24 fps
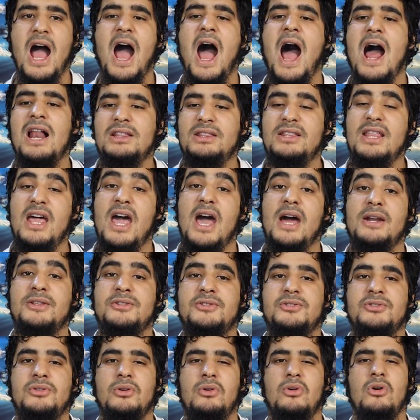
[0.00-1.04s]
Al
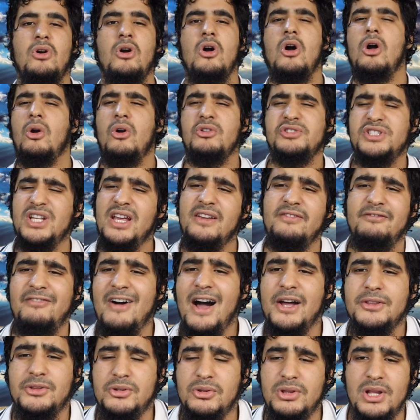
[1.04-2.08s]
terzo, cosa hai
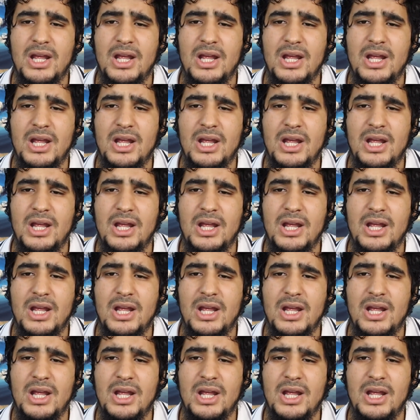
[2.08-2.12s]
fatto